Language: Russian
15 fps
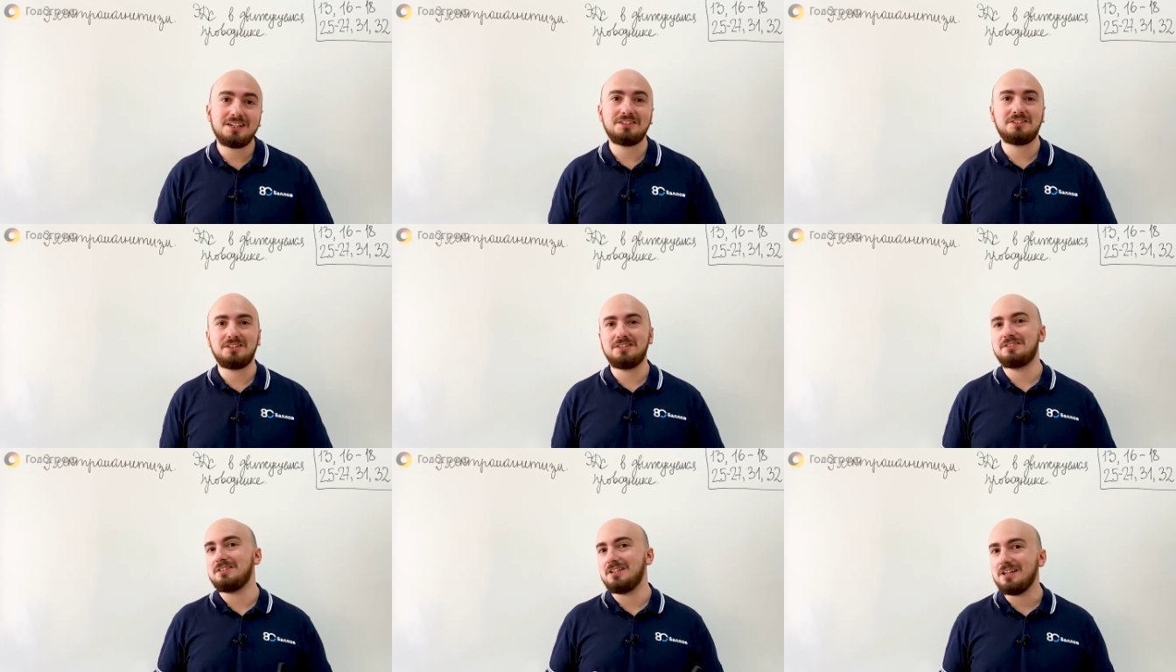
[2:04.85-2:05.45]
Это
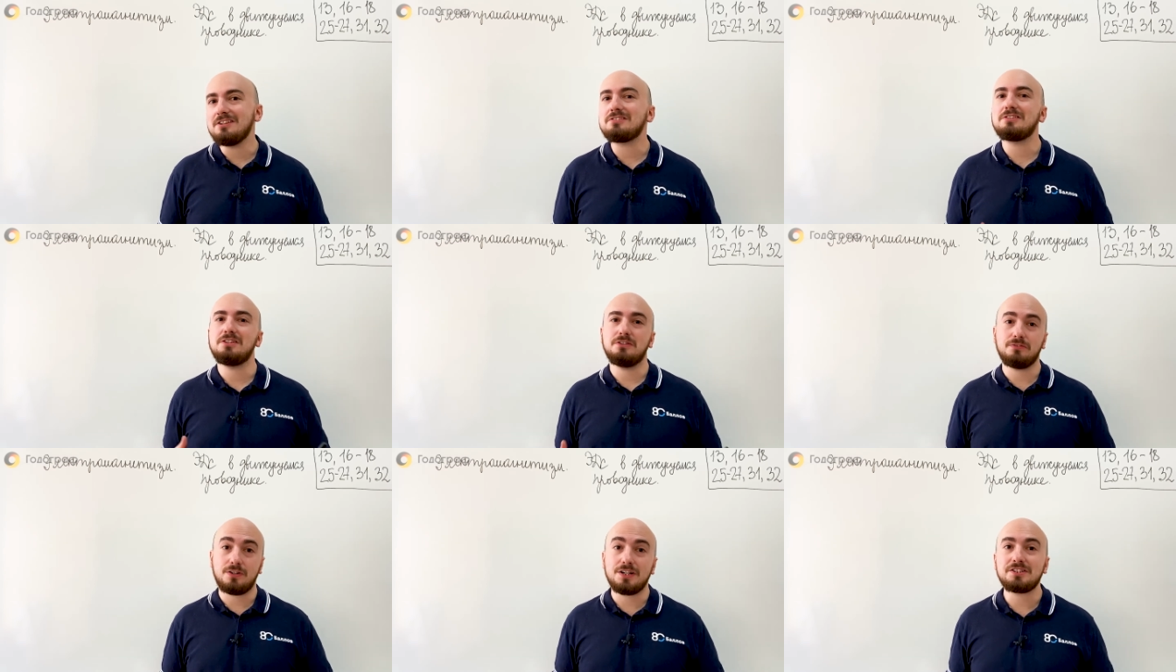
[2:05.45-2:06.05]
интересно
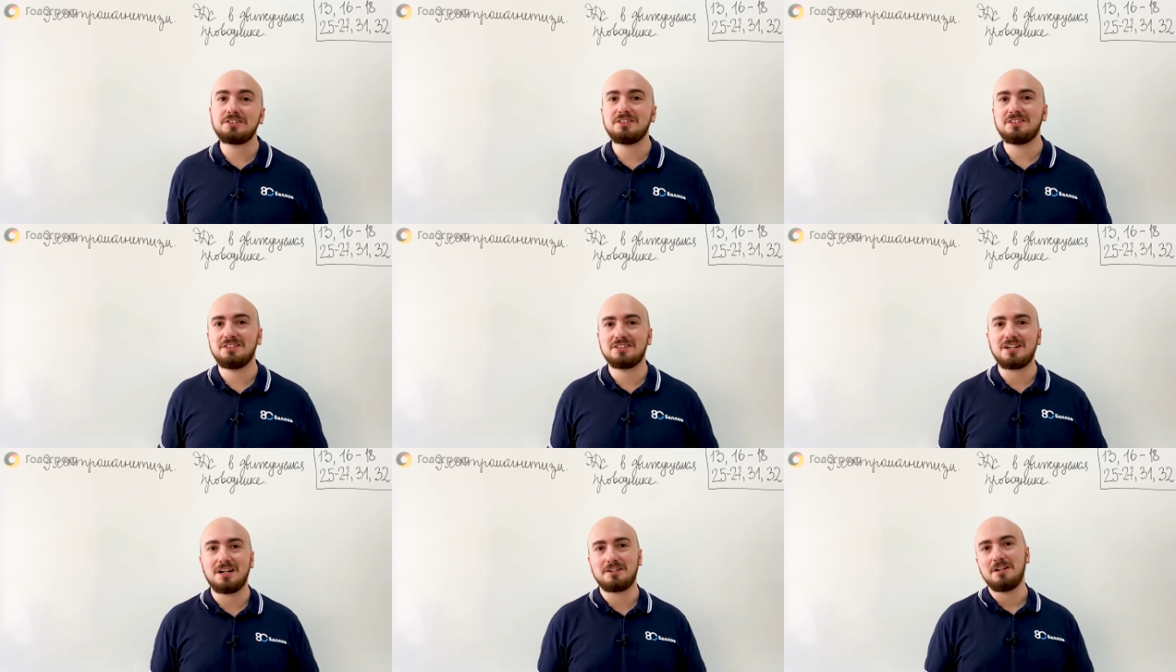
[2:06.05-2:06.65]
и важно
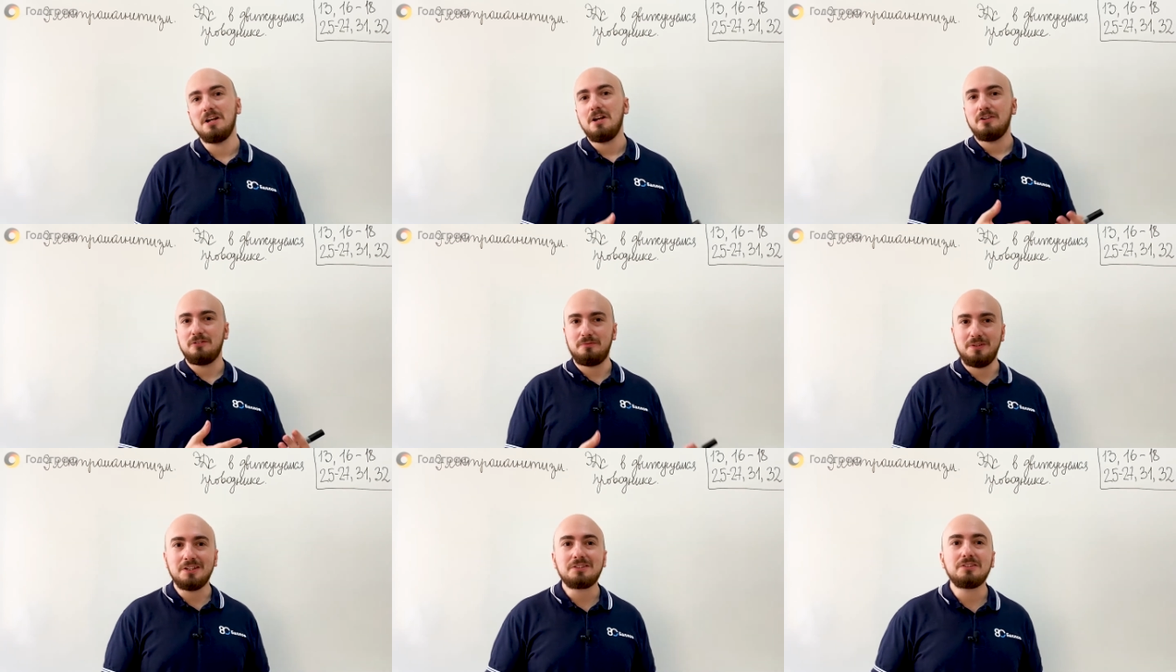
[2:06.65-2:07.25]
и как в
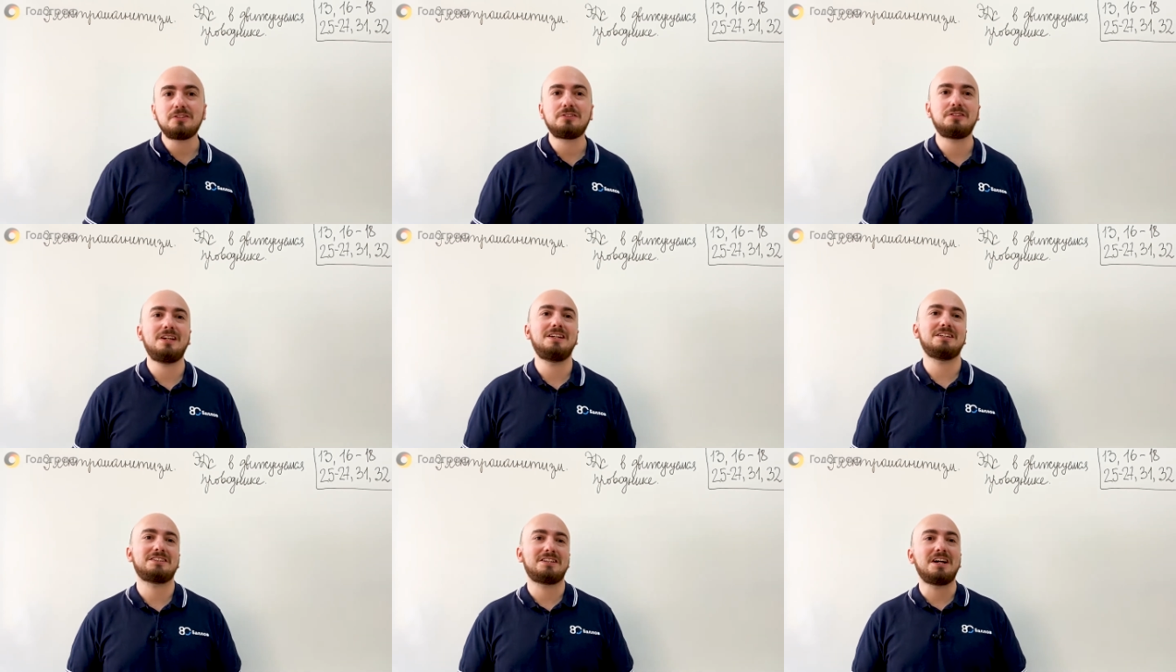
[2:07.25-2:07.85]
мирных
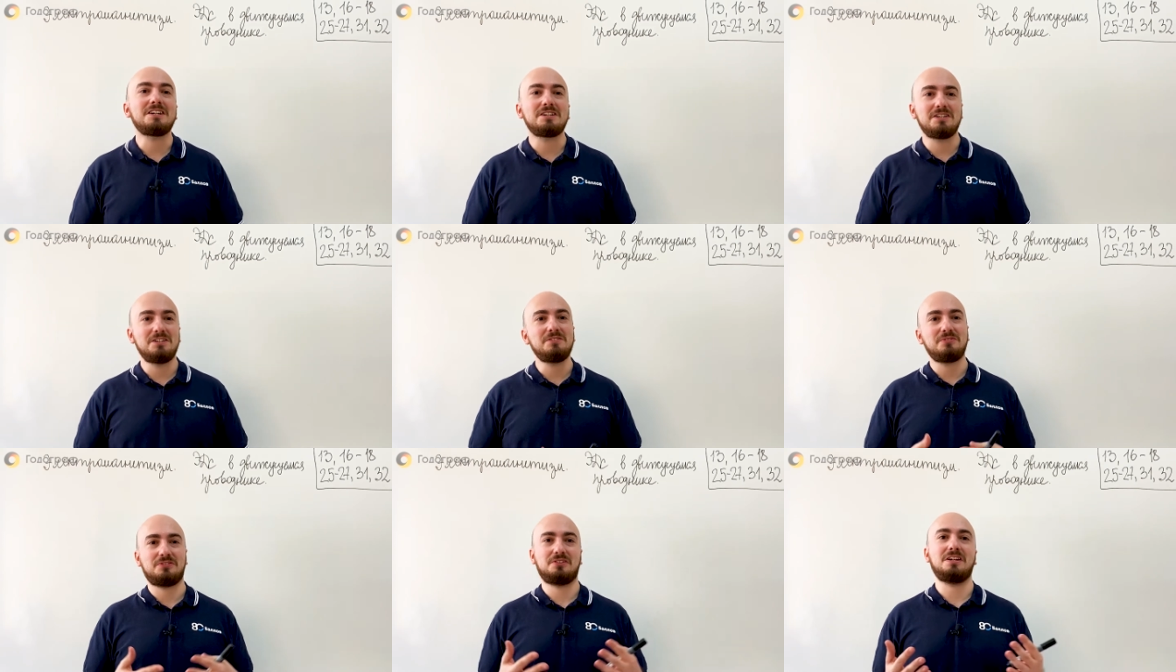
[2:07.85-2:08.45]
целях, так
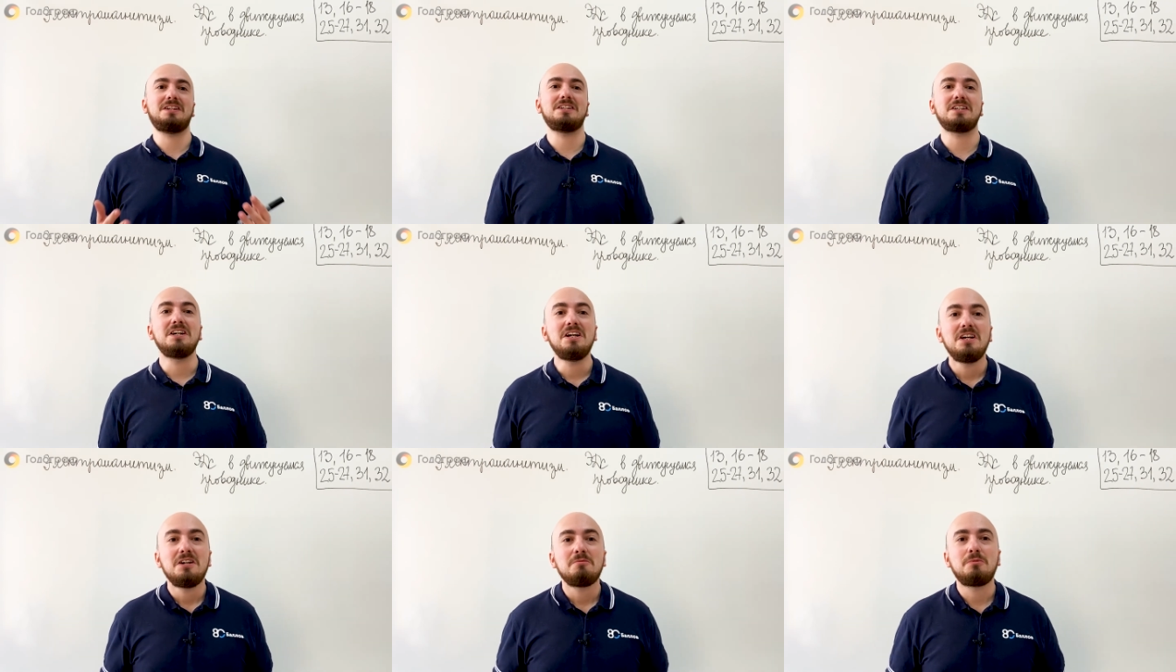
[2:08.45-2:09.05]
и в целях
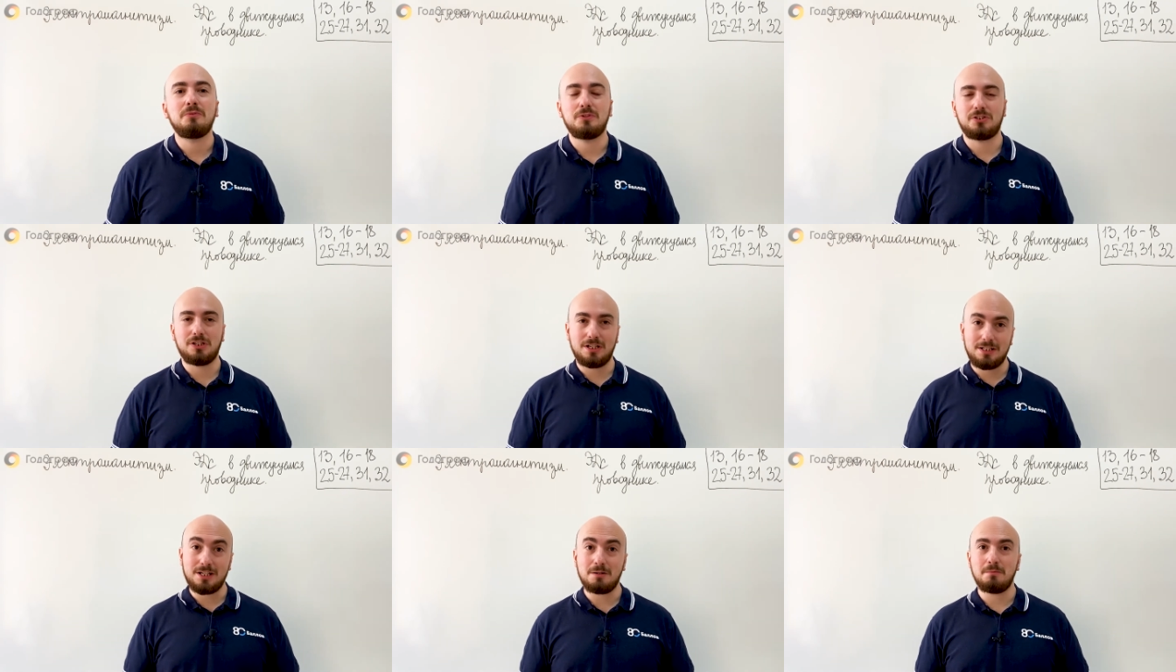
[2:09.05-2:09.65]

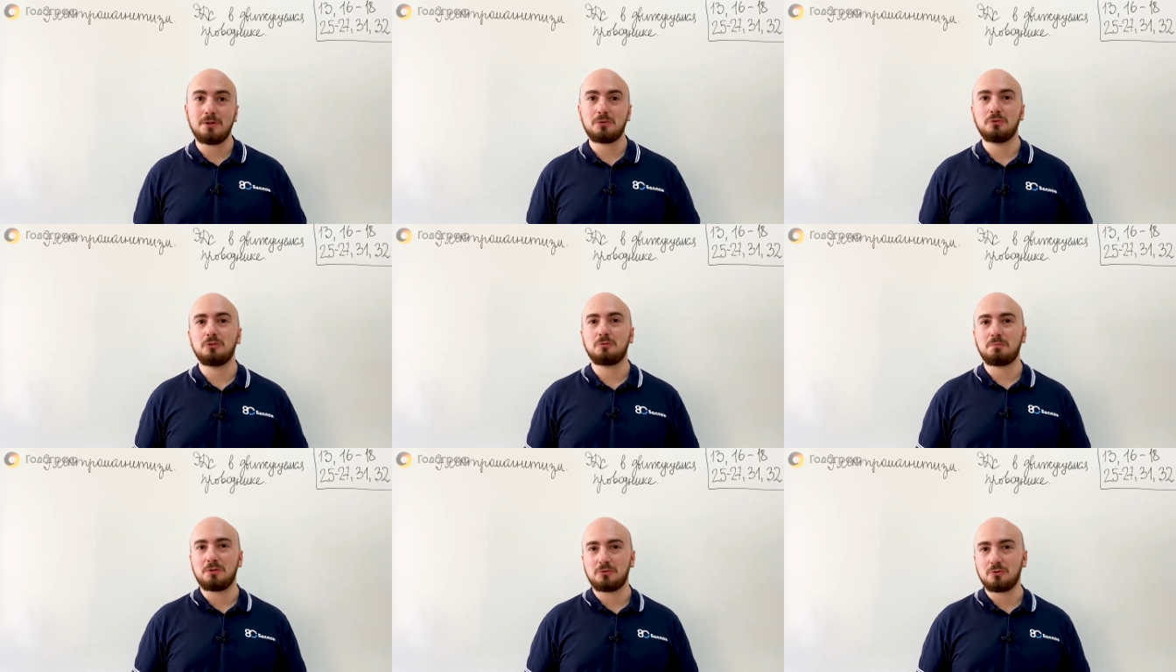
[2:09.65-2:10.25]
повышения
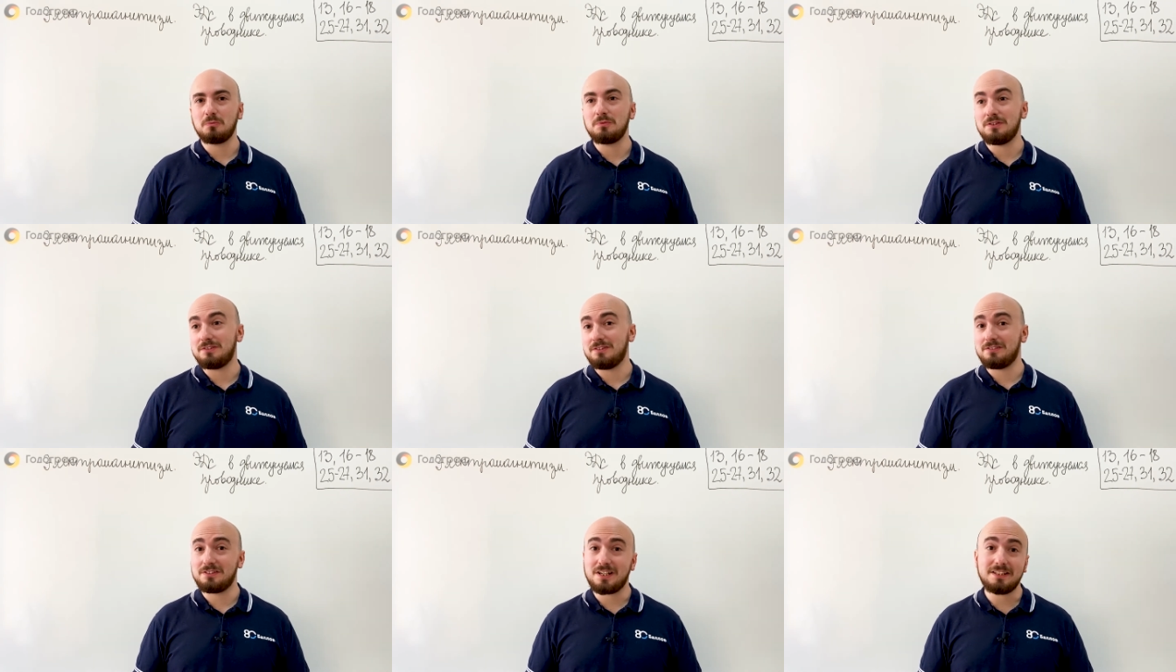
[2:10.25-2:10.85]

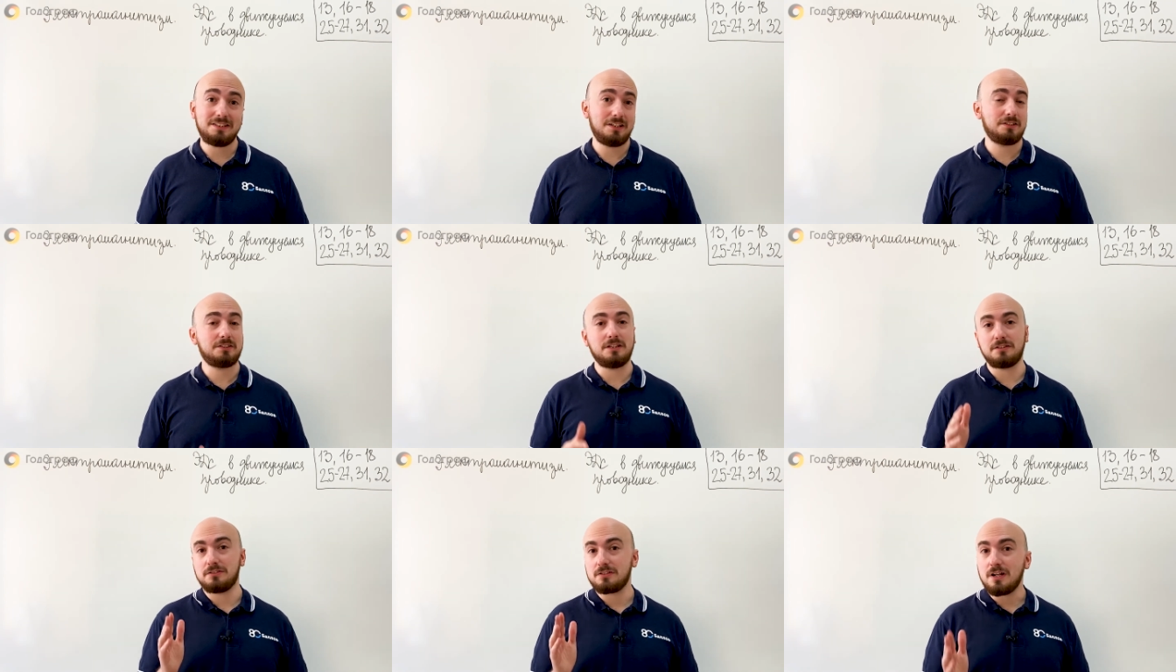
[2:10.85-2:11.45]
обороноспособности страны.
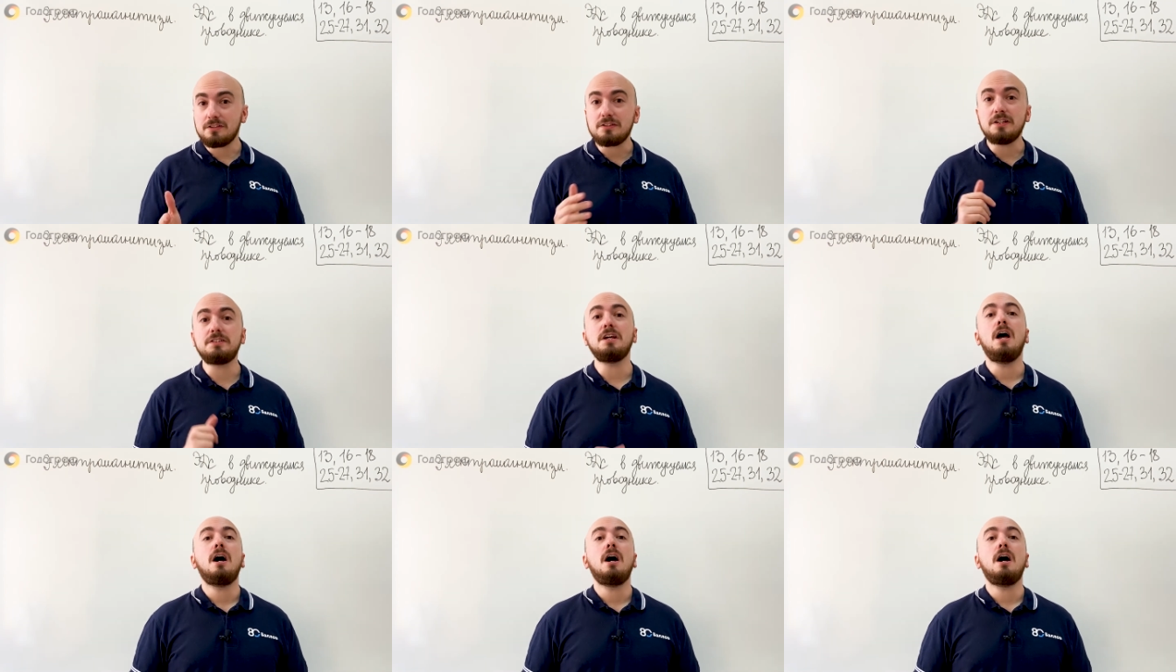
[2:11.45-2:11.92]
Кстати сказать,